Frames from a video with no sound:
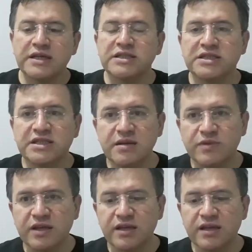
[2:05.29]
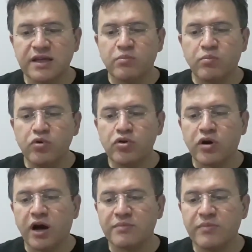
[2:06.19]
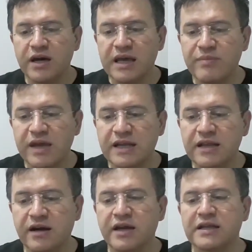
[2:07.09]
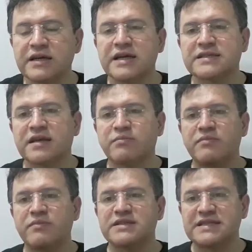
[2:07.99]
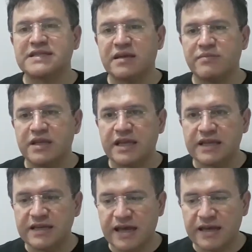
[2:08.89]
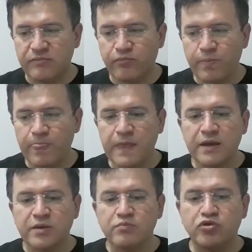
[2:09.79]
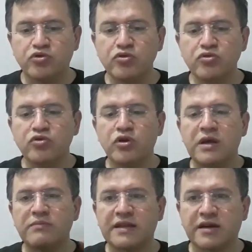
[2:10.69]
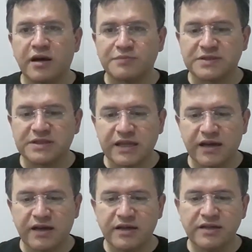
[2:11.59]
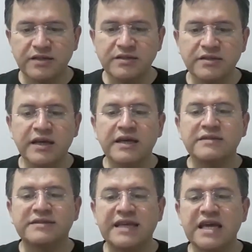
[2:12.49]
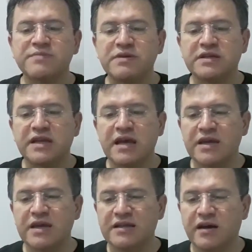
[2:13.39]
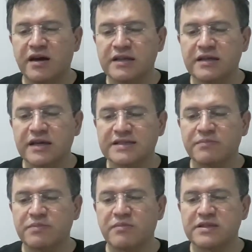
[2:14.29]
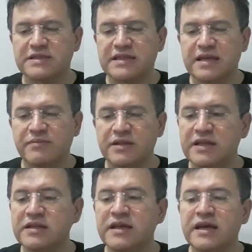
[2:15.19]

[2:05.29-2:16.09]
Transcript: Şimdi bu karma emekli aylığı hesaplama sistemi yerine bütün dönemleri kapsayan tek bir emekli aylığı hesaplama sisteminin